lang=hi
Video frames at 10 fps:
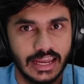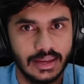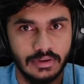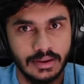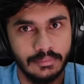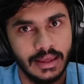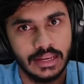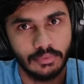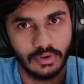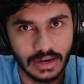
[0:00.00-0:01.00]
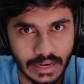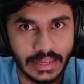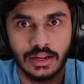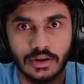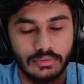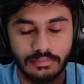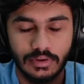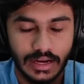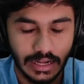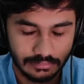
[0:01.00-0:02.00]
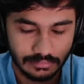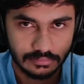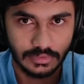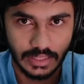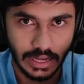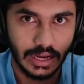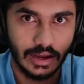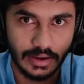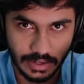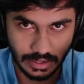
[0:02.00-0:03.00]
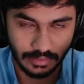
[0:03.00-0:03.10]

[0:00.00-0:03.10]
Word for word: टाइम मिले मैं नहीं बोल रहा लगे रहो ना ना ना